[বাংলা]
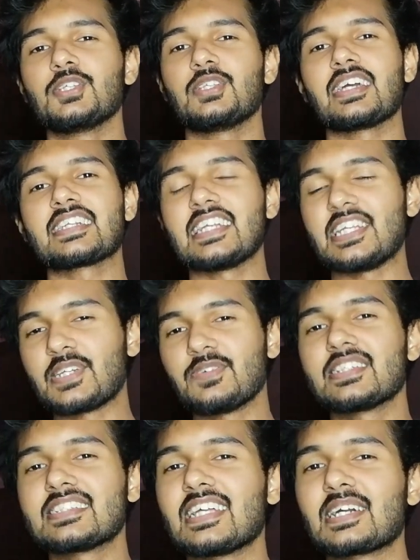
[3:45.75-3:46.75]
সো একটা
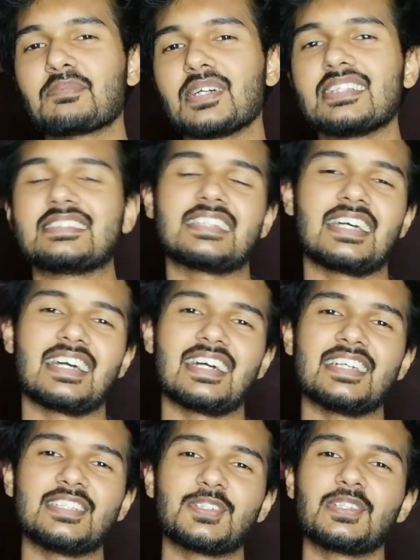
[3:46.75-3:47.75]
রিকোয়েস্ট থাকবে
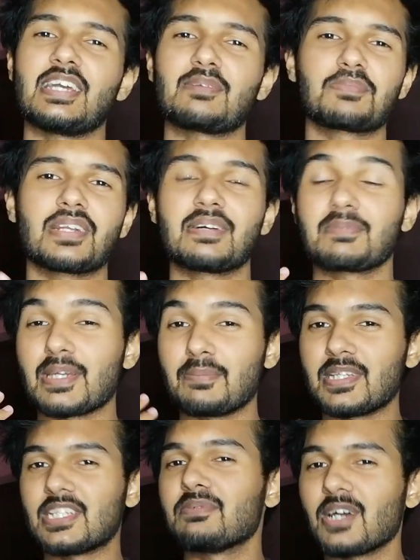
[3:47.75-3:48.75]
হ্যাঁ, যদি আপনারা আমাকে
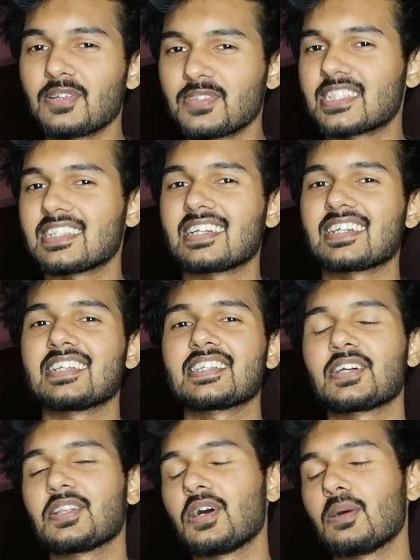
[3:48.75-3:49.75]
বেশি ভালোবেসে থাকেন
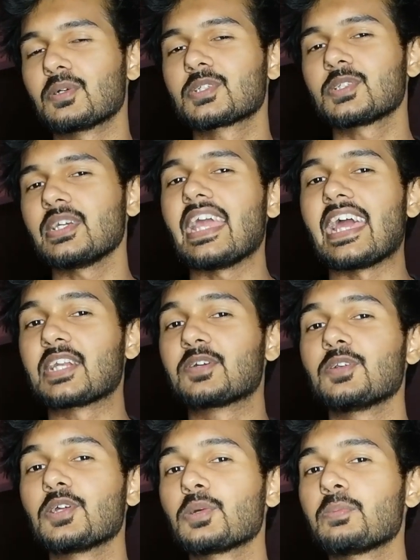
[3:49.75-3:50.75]
তাহলে অবশ্যই
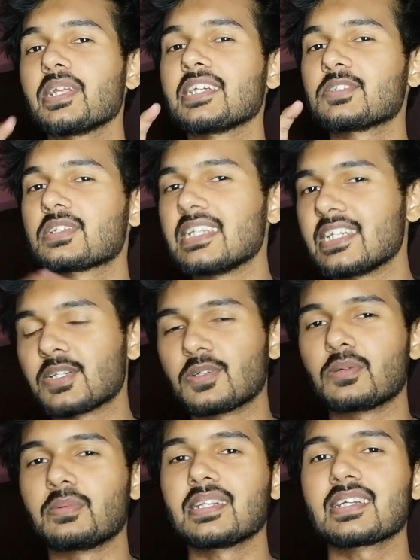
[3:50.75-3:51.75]
অ্যাডগুলোর উপরে একটু ক্লিক
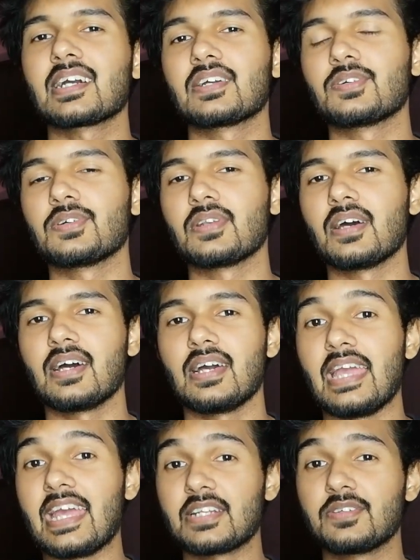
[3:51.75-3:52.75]
করবেন কারণ
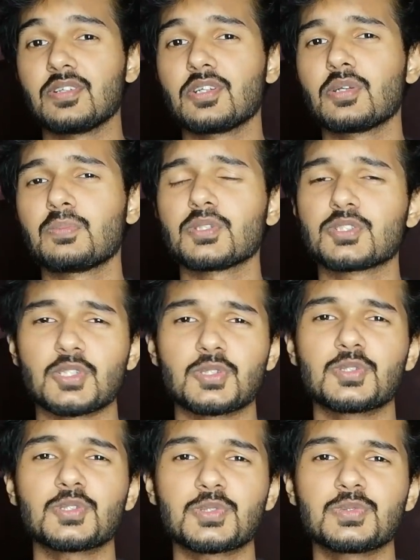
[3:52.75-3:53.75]
অ্যাডগুলোর উপর
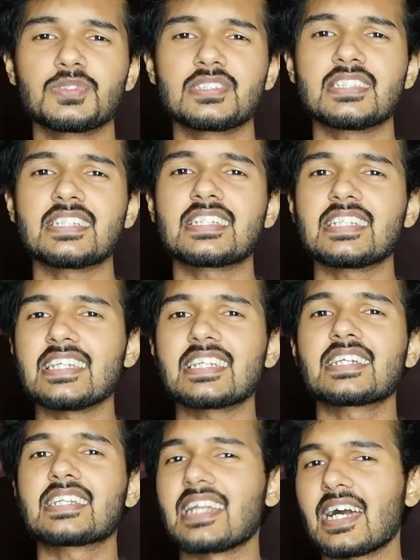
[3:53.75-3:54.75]
যতদূর শুনছি ক্লিক
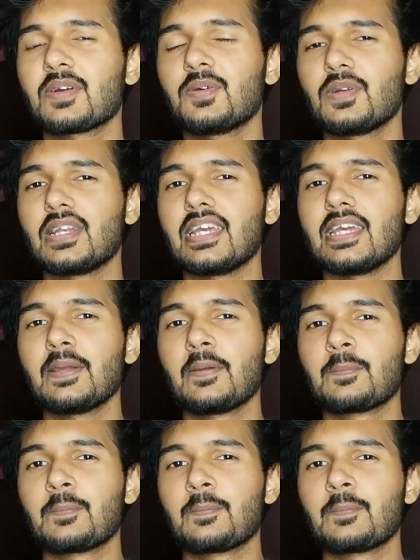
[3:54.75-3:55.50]
না করলে